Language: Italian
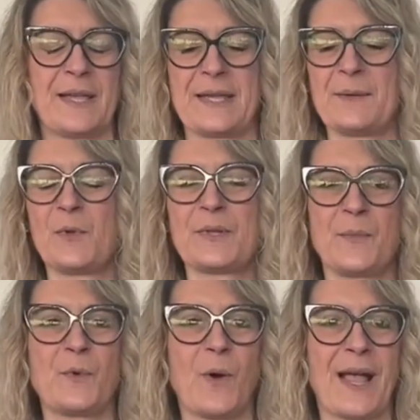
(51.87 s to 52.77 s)
eh, molte
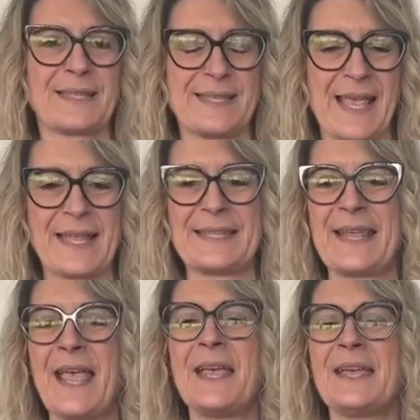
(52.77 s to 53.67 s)
più
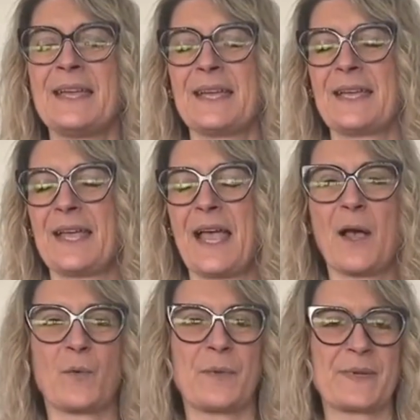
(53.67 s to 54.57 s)
aziende eh,
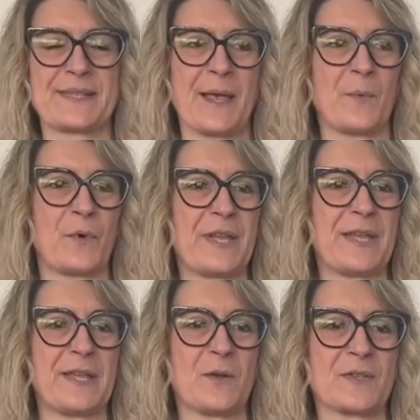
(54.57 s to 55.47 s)
a cui prestiamo
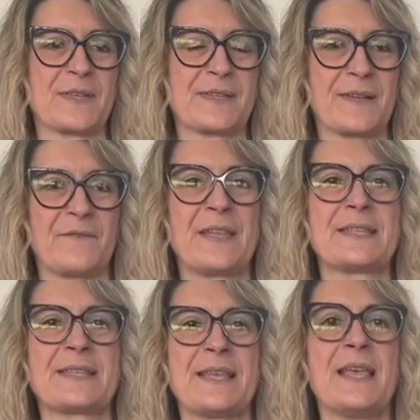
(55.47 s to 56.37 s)
i nostri
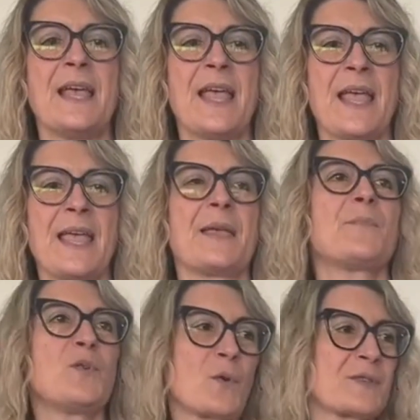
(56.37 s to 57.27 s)
servizi e
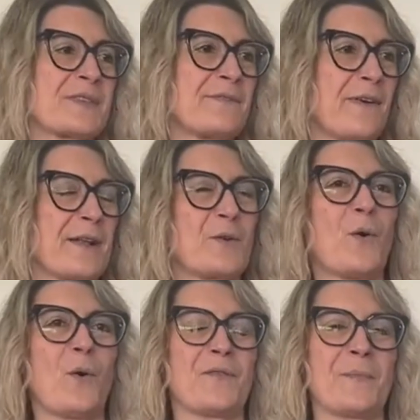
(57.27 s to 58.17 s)
più cose si
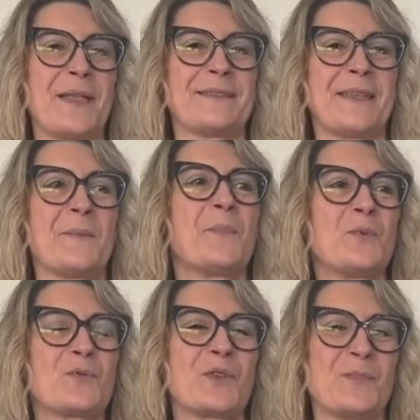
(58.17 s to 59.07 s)
fanno ovviamente
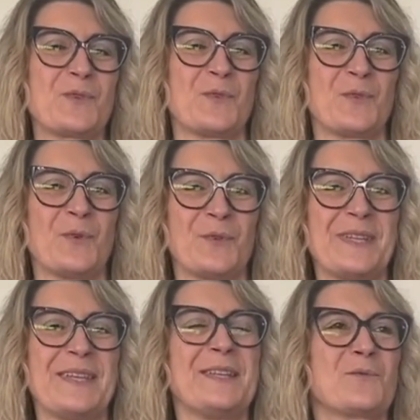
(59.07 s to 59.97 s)
più c'è bisogno
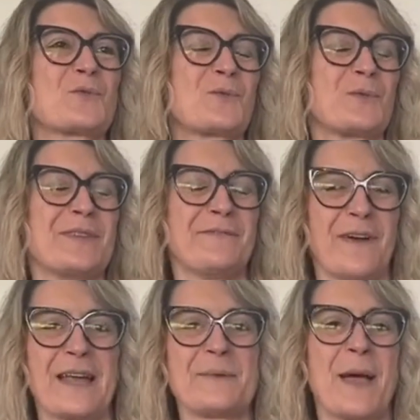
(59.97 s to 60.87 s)
di non solo di
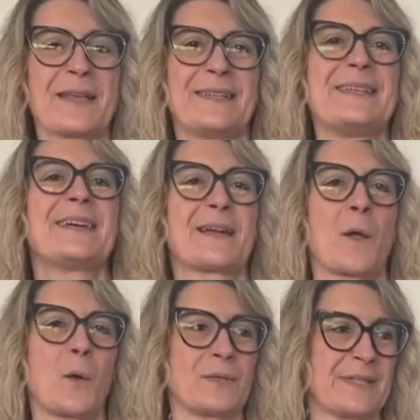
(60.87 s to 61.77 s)
fare ma anche di
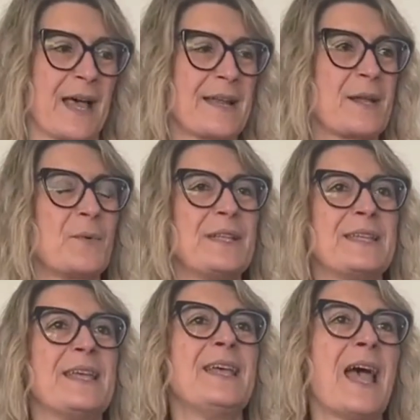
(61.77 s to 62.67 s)
raccontare,
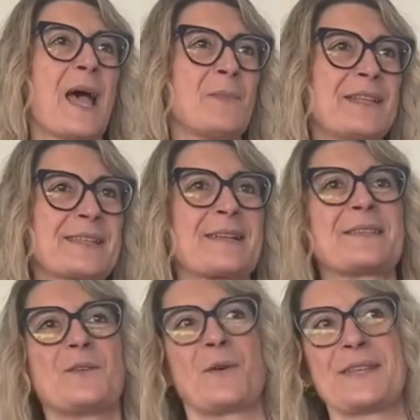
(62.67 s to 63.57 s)
quindi
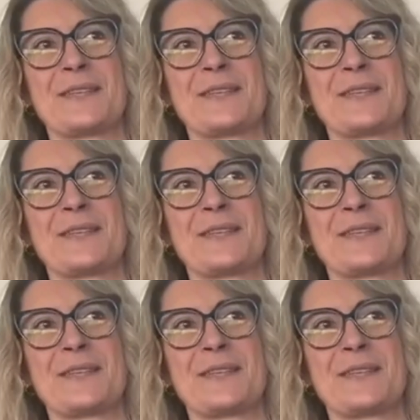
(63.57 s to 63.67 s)
amministrazione,